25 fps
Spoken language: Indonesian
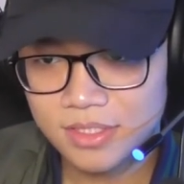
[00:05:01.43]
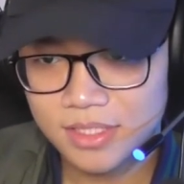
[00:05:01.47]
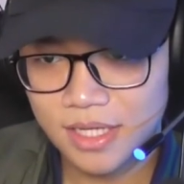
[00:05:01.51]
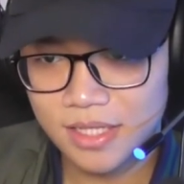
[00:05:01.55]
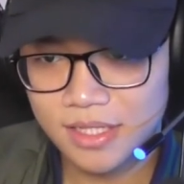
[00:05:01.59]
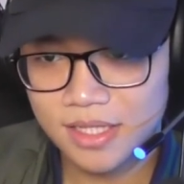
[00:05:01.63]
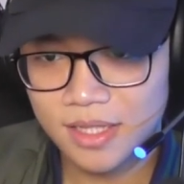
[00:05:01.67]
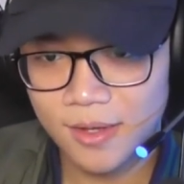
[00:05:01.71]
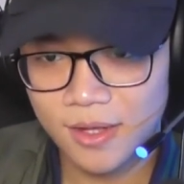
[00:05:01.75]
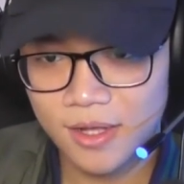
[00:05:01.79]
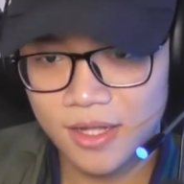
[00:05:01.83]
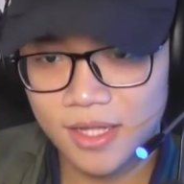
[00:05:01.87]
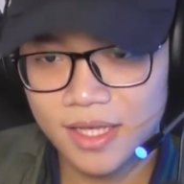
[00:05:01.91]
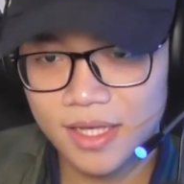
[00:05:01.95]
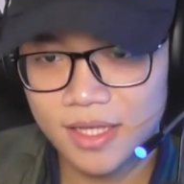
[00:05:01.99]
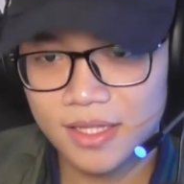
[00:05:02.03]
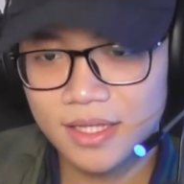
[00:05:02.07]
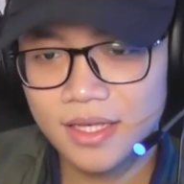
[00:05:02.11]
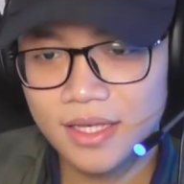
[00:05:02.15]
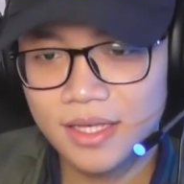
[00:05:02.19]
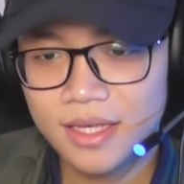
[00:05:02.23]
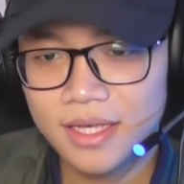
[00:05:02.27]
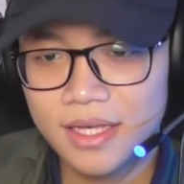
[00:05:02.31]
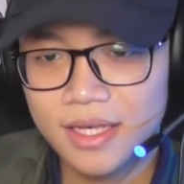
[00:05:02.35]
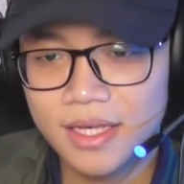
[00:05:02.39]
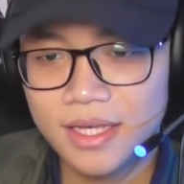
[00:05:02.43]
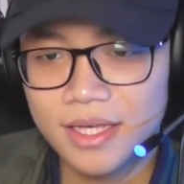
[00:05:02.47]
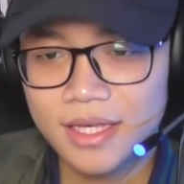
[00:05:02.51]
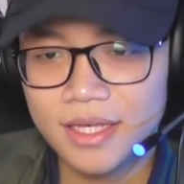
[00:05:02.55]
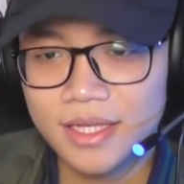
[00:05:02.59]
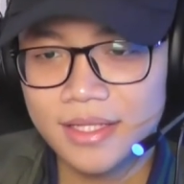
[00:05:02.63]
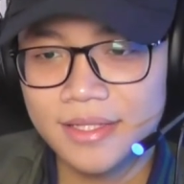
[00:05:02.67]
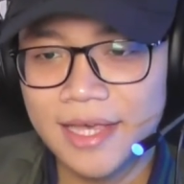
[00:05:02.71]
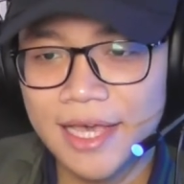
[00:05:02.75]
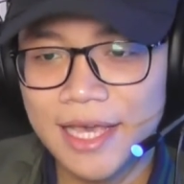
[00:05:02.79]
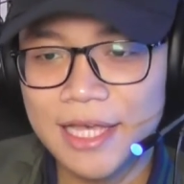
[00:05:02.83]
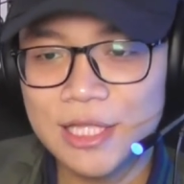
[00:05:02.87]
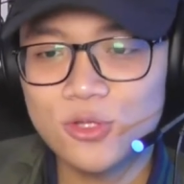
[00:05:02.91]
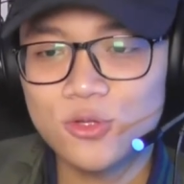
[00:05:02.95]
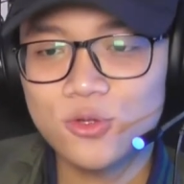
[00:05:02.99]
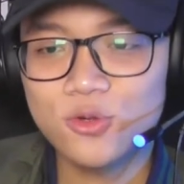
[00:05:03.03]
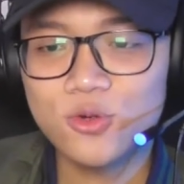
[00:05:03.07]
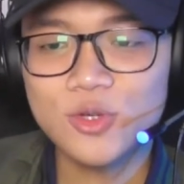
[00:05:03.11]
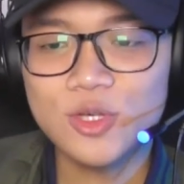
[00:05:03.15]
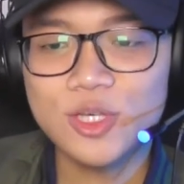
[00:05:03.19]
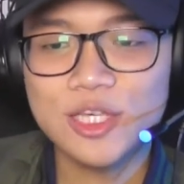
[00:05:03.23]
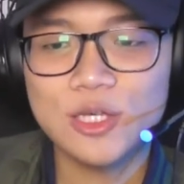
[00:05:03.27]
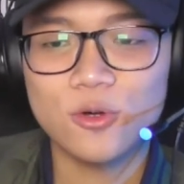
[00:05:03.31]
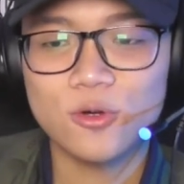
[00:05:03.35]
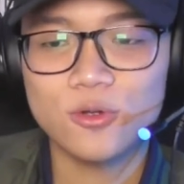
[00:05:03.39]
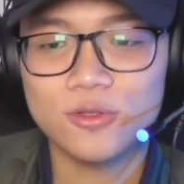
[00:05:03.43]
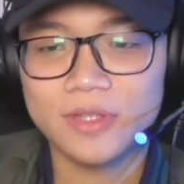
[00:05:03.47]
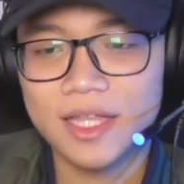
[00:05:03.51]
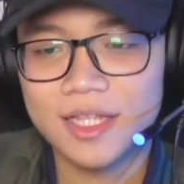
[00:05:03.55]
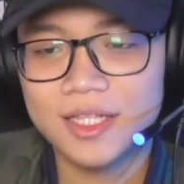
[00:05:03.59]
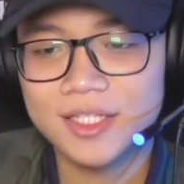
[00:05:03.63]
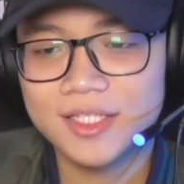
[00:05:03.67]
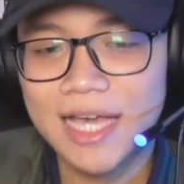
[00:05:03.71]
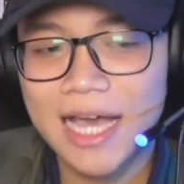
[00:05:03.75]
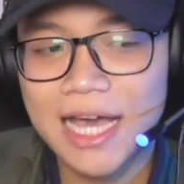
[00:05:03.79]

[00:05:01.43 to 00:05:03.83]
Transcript: saat dia lakukan yang ini dia itu ikutan